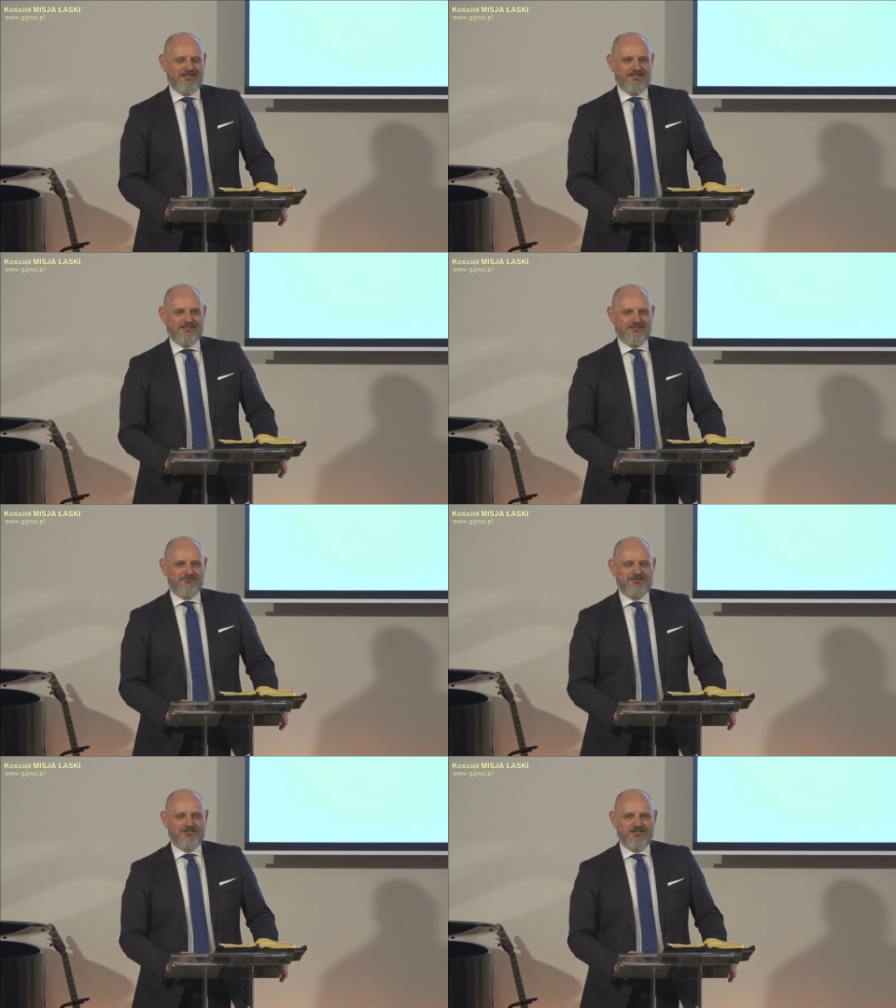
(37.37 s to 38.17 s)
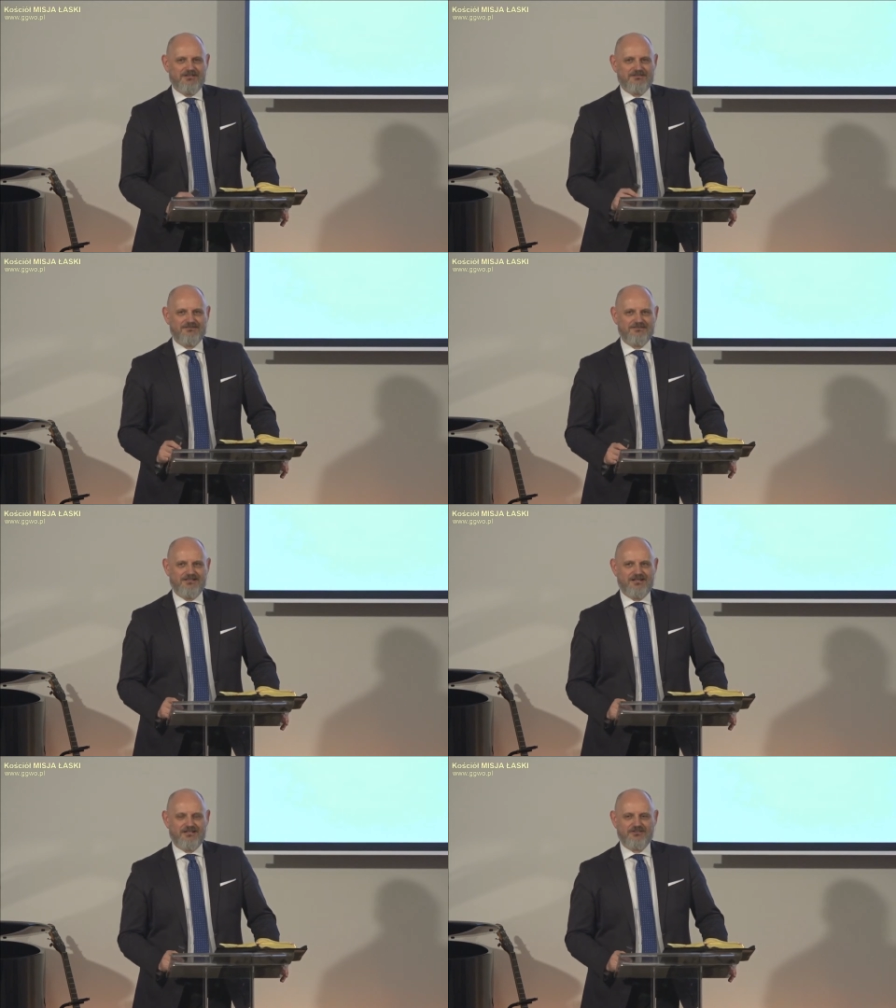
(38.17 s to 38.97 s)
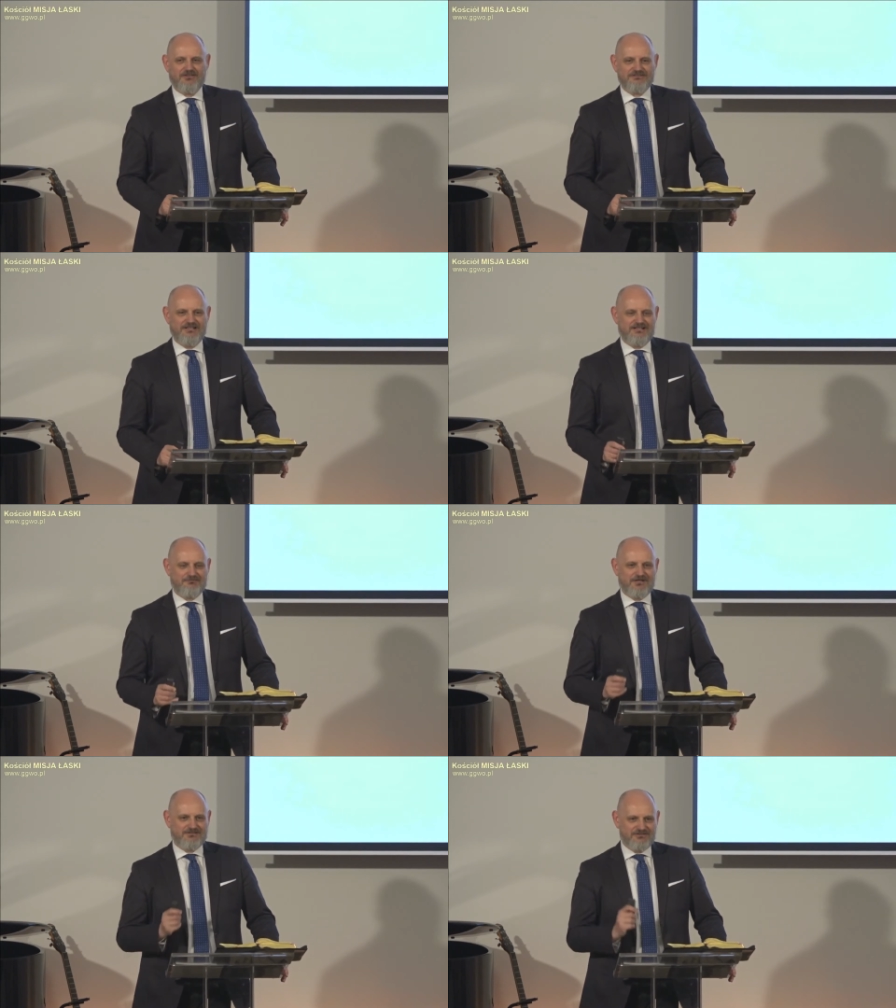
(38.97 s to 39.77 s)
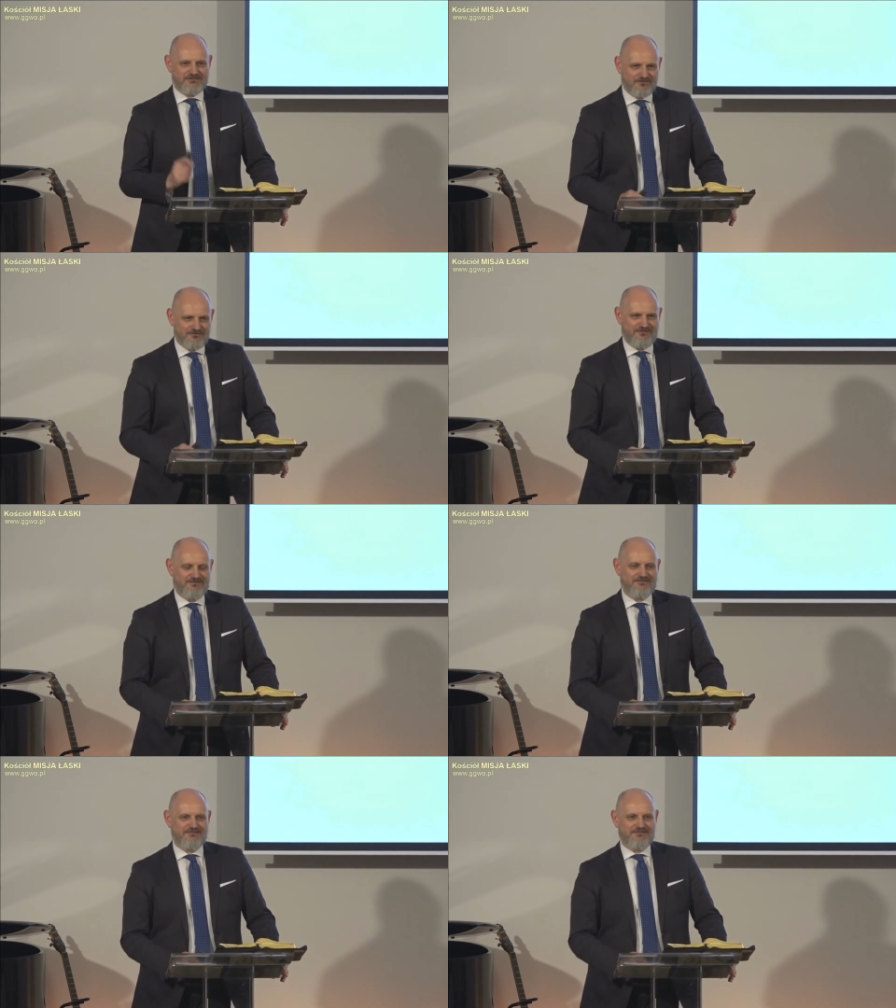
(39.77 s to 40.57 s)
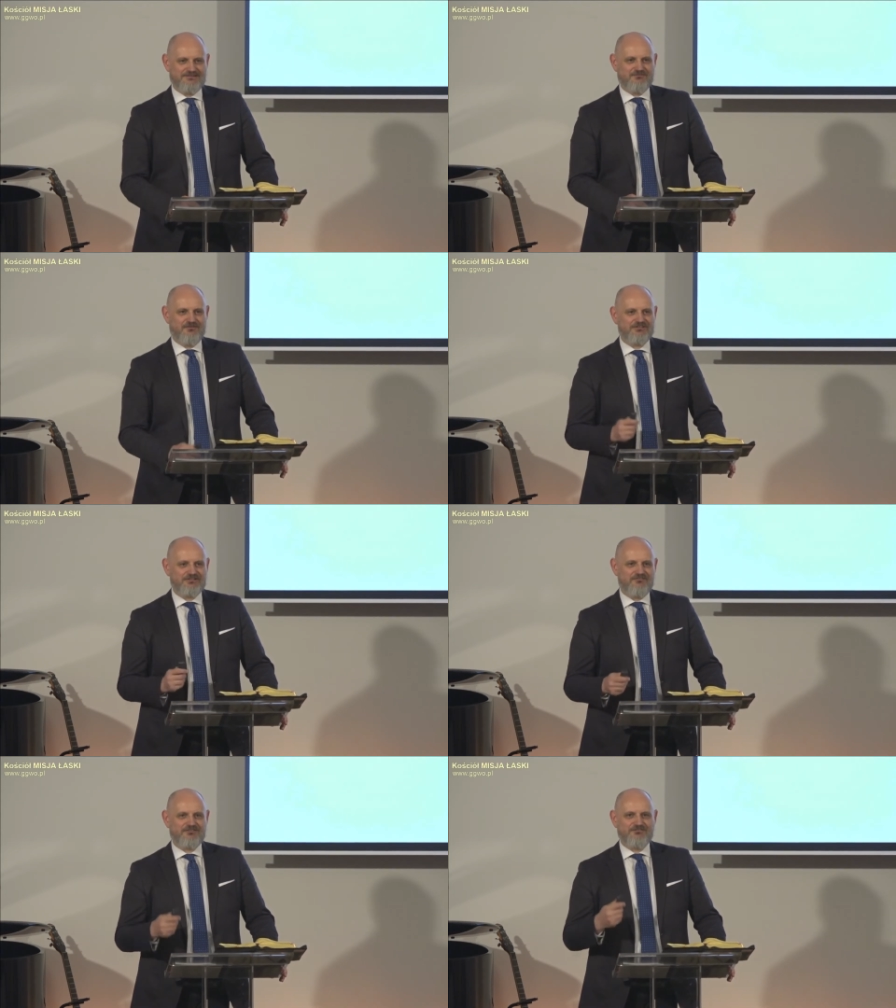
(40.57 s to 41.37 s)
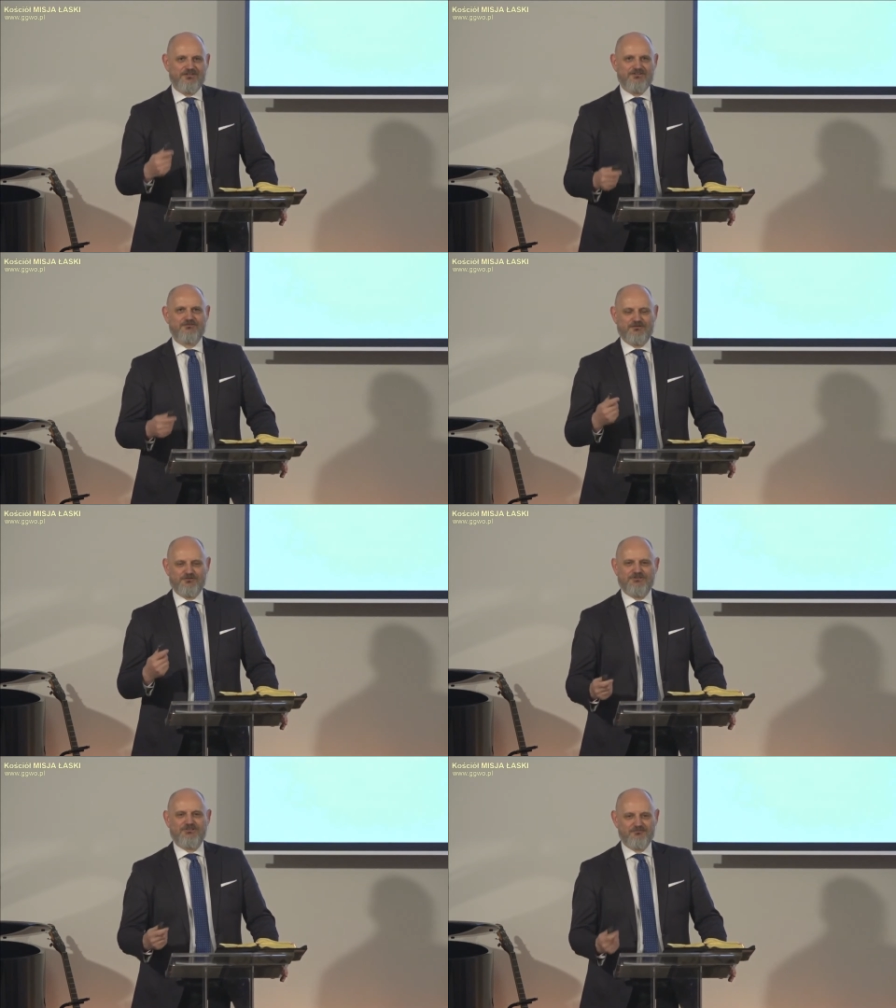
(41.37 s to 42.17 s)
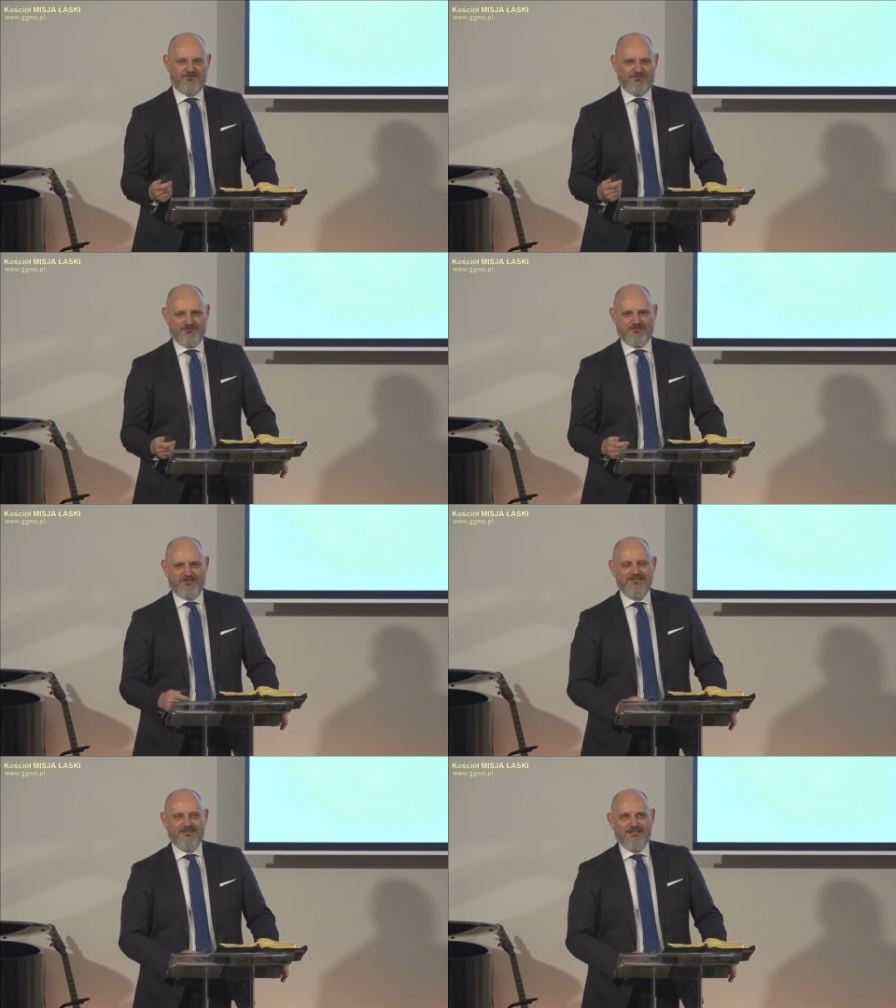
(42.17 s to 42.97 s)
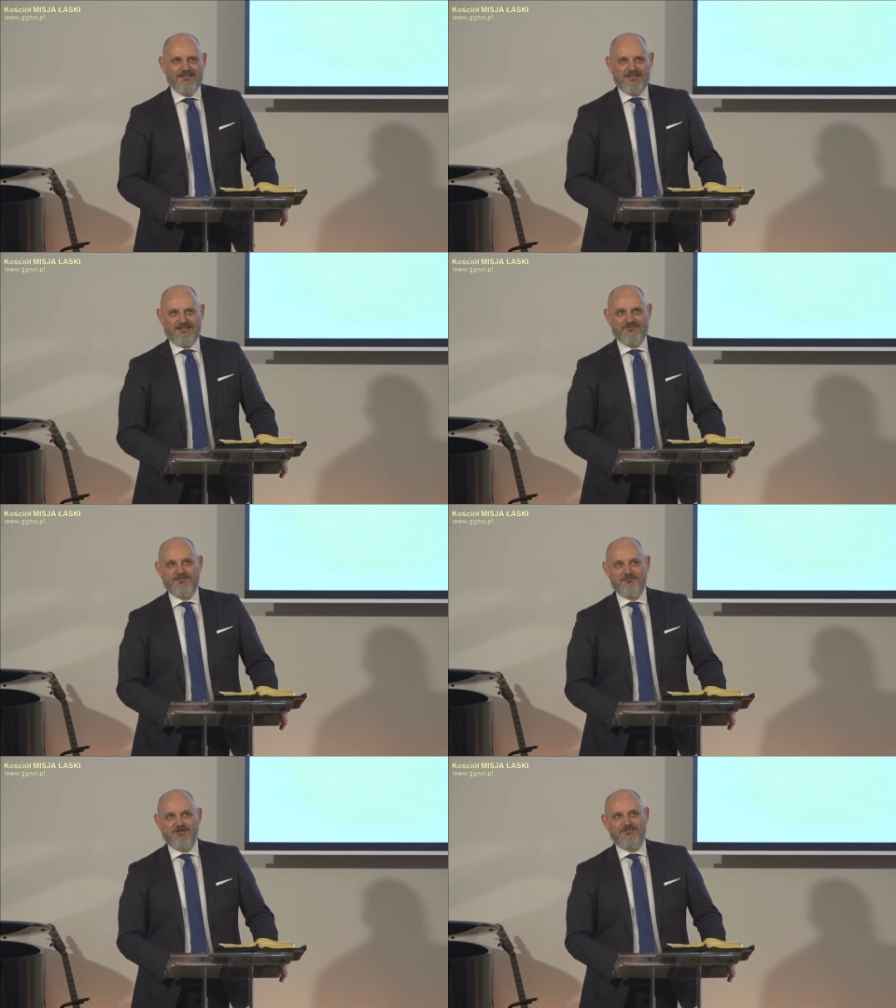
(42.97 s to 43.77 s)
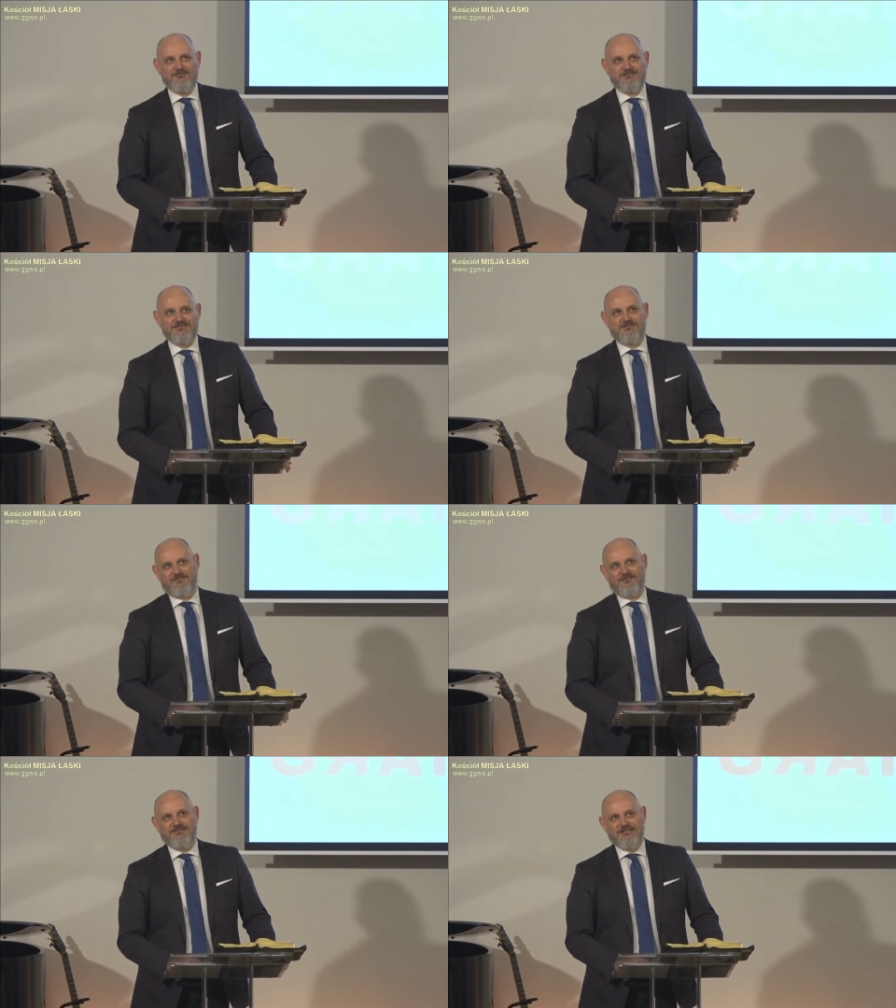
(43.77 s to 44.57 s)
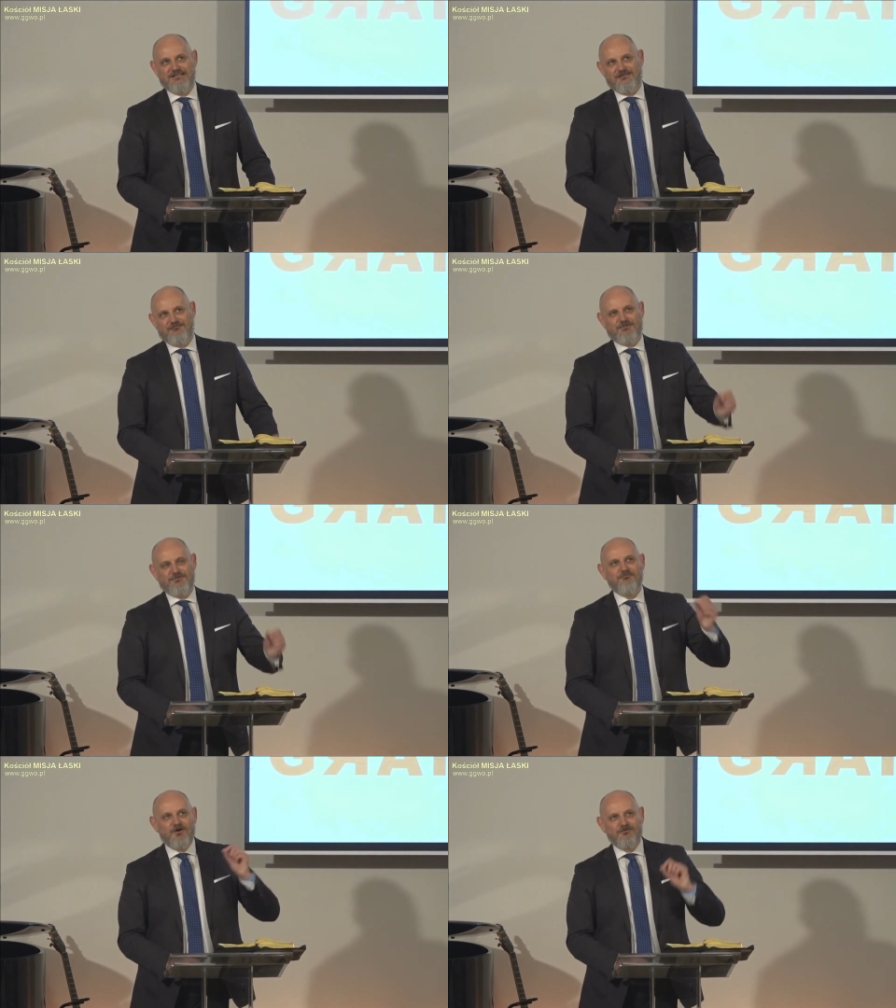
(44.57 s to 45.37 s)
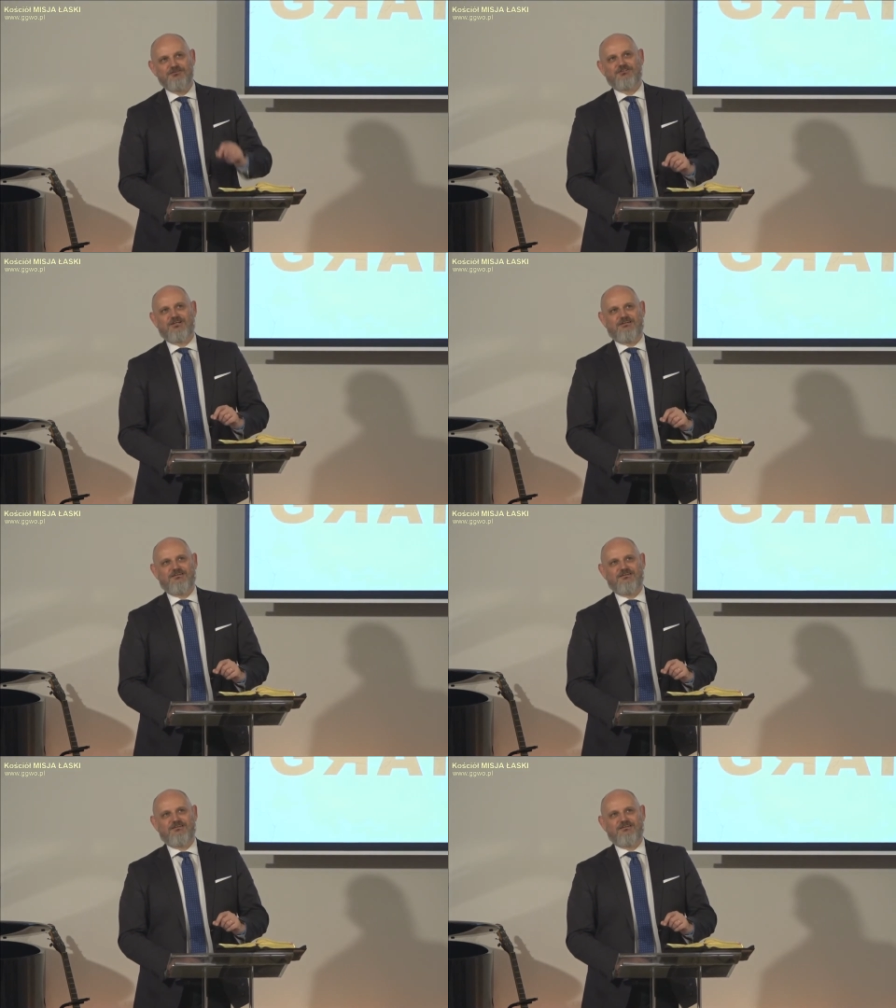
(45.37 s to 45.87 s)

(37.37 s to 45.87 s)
i myślę dla każdego z nas bardzo istotny, zwłaszcza w świecie, w którym żyjemy dzisiaj. A tym tematem jest to, by mądrze